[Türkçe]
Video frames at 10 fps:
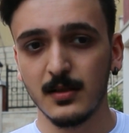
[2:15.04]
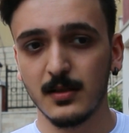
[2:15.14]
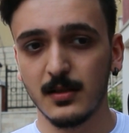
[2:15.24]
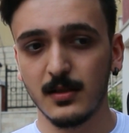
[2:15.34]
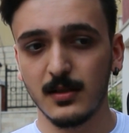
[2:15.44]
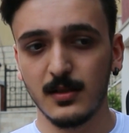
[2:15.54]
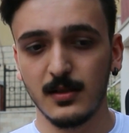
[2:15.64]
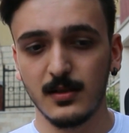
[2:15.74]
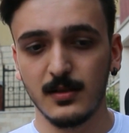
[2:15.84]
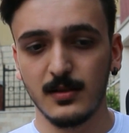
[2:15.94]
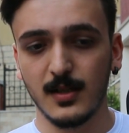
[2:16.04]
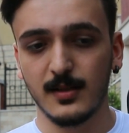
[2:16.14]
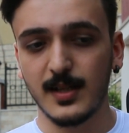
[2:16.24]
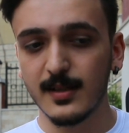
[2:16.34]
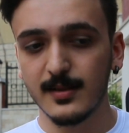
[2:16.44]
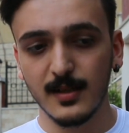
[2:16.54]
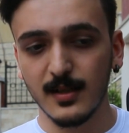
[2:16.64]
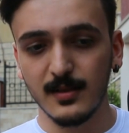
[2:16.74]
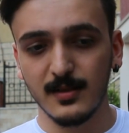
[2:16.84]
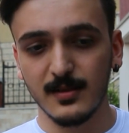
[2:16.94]
Ee, yani
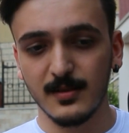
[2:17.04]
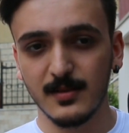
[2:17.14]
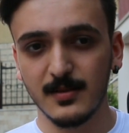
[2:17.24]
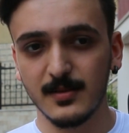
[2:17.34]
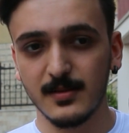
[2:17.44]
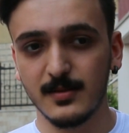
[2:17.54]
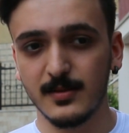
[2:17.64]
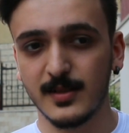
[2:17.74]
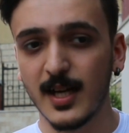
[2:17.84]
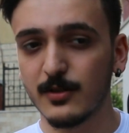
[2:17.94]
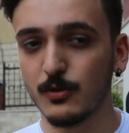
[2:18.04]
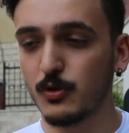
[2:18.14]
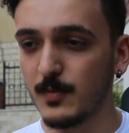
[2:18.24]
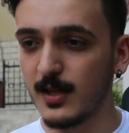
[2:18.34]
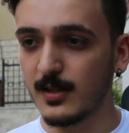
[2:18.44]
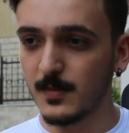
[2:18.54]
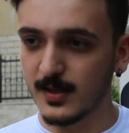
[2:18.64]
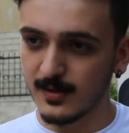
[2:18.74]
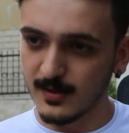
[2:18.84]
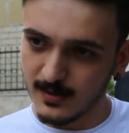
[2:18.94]
derslere, ders notuma
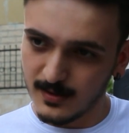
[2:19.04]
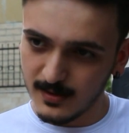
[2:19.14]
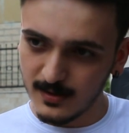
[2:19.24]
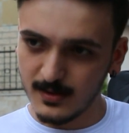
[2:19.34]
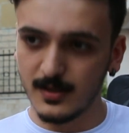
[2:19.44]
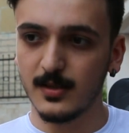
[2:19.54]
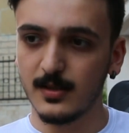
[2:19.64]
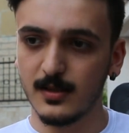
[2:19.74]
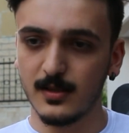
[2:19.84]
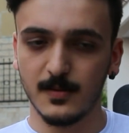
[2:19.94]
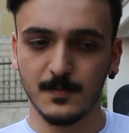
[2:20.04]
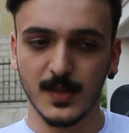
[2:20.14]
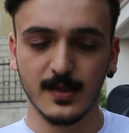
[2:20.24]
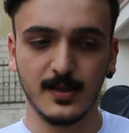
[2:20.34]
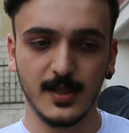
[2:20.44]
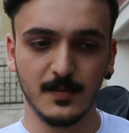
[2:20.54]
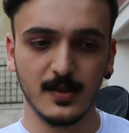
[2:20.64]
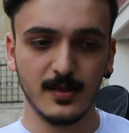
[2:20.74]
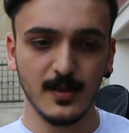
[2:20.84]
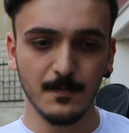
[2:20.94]
yansımasın, ee, nasıl diyeyim
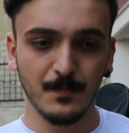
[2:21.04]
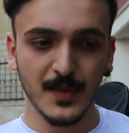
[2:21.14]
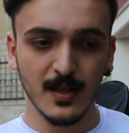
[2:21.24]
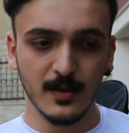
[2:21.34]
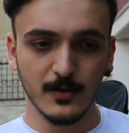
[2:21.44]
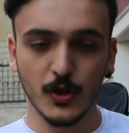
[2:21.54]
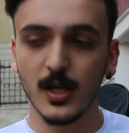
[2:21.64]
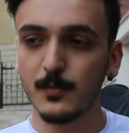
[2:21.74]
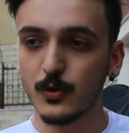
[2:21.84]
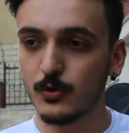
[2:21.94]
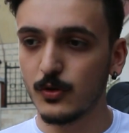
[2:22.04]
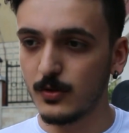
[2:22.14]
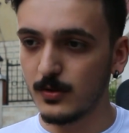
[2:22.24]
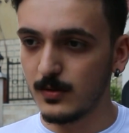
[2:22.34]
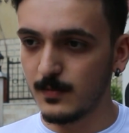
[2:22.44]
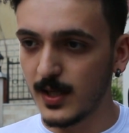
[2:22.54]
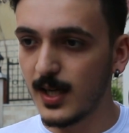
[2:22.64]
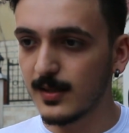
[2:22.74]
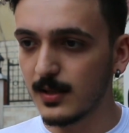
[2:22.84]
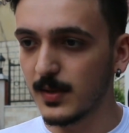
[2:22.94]
size, dönem notuma
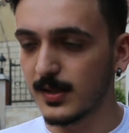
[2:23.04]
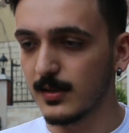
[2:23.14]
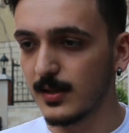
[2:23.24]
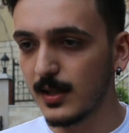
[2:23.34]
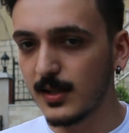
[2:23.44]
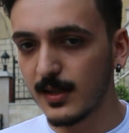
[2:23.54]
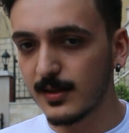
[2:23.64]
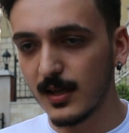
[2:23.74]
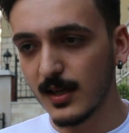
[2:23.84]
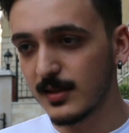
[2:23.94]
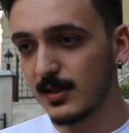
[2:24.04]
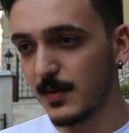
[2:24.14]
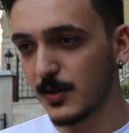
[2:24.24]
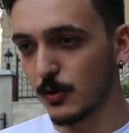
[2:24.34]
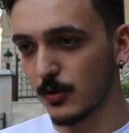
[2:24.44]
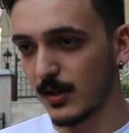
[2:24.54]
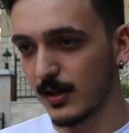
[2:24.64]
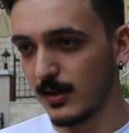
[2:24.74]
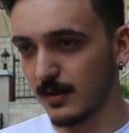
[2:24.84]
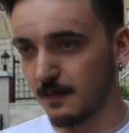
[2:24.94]
yansımasın diye derslere katılmak zorunda
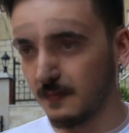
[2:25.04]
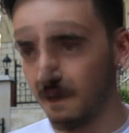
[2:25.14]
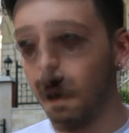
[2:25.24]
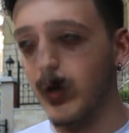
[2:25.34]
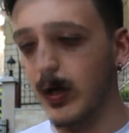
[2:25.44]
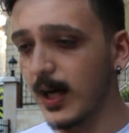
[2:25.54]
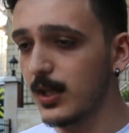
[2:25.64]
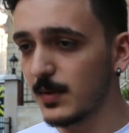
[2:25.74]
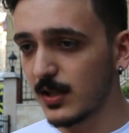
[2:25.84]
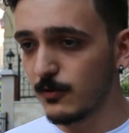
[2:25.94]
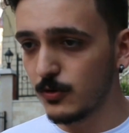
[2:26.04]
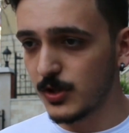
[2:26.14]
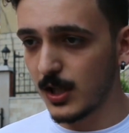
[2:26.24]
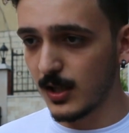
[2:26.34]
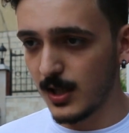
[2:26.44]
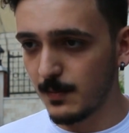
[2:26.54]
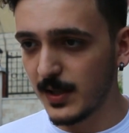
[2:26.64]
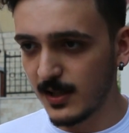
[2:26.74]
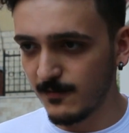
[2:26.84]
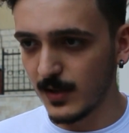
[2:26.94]
kaldım. İşte kendimi savunacak kadar
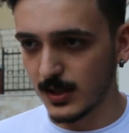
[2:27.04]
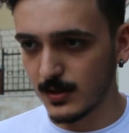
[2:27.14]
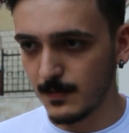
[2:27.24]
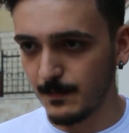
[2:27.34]
bilgim var.